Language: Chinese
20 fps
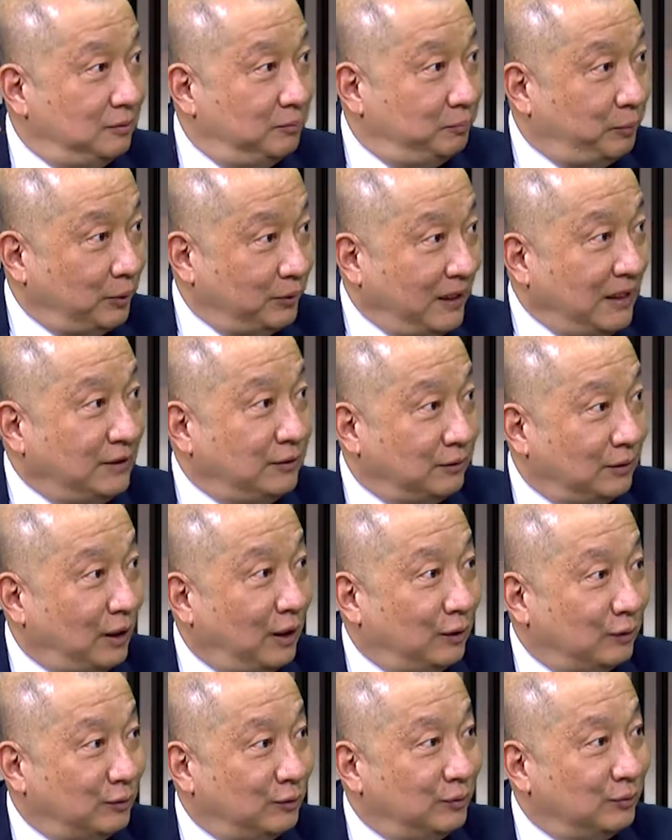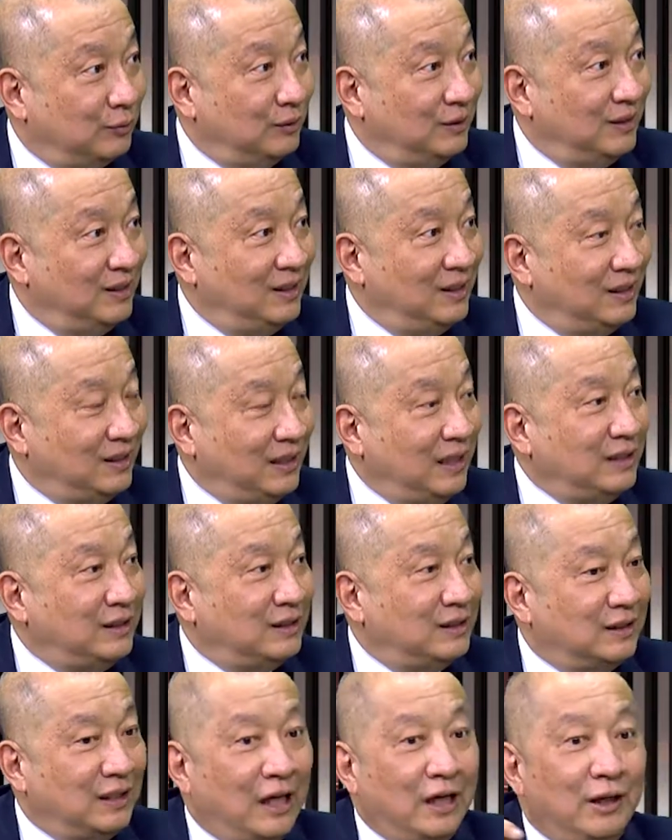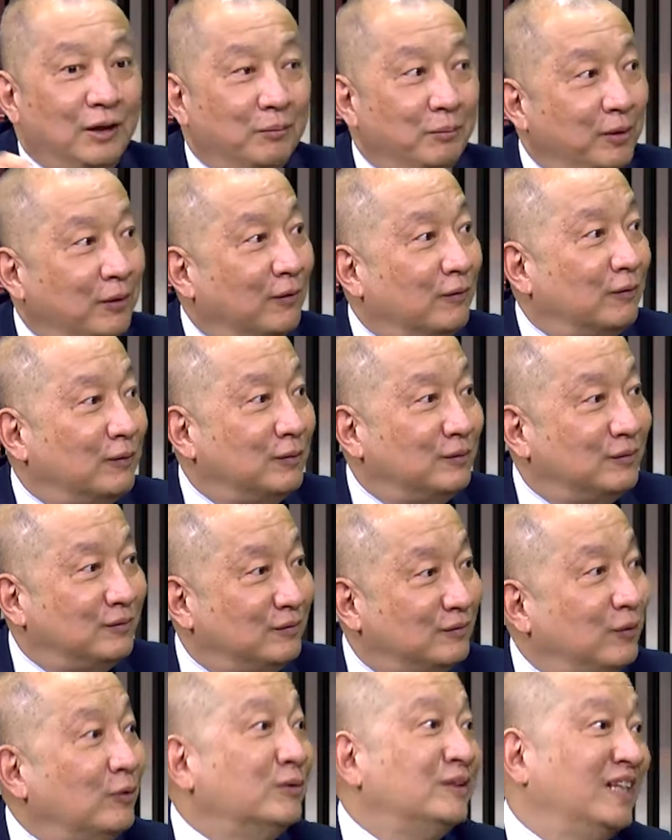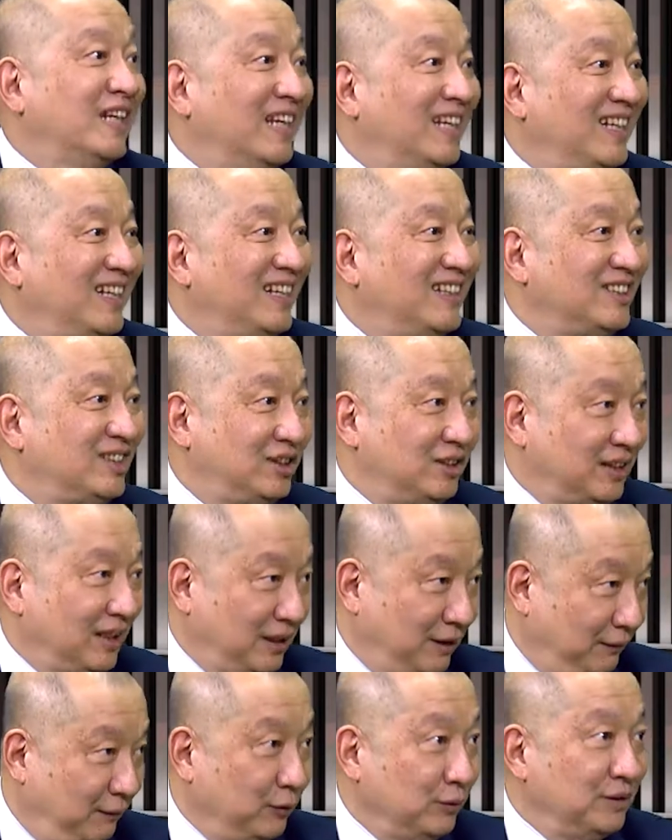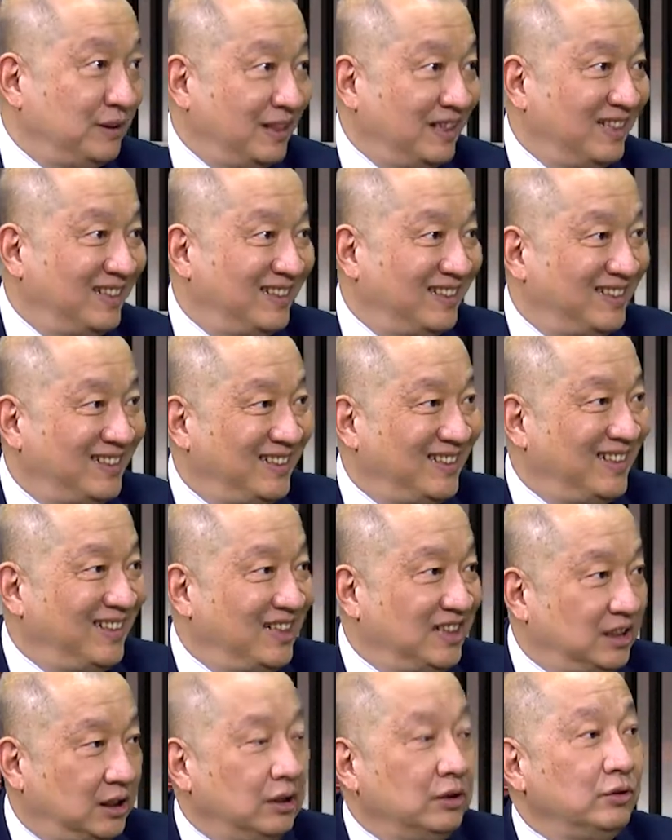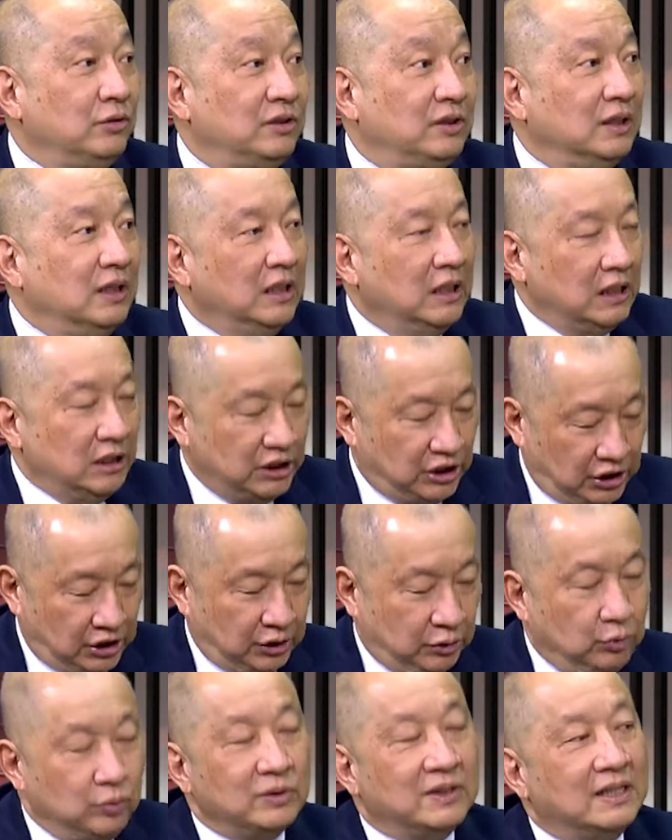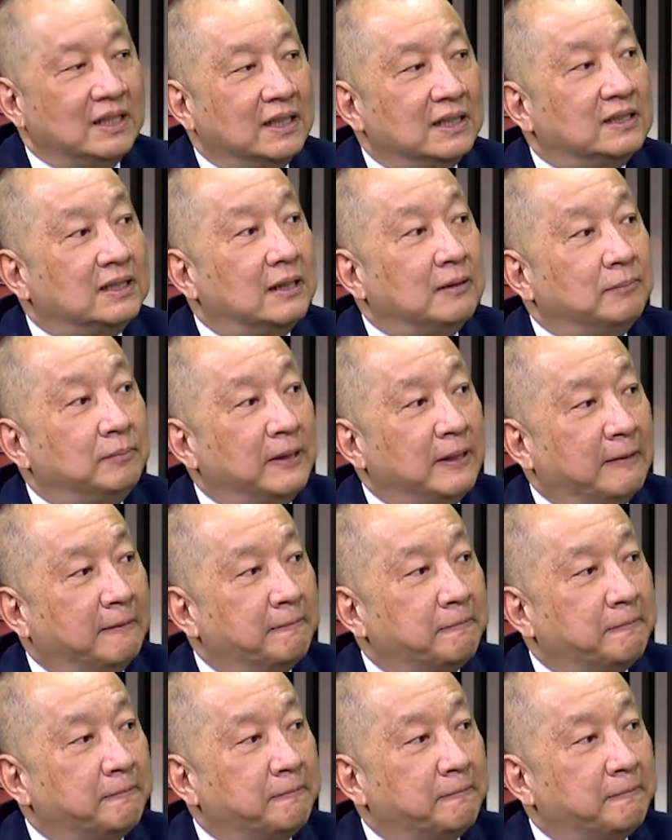potential 的好处，但是它又没有风险市场的风险。这就是指数型的商品。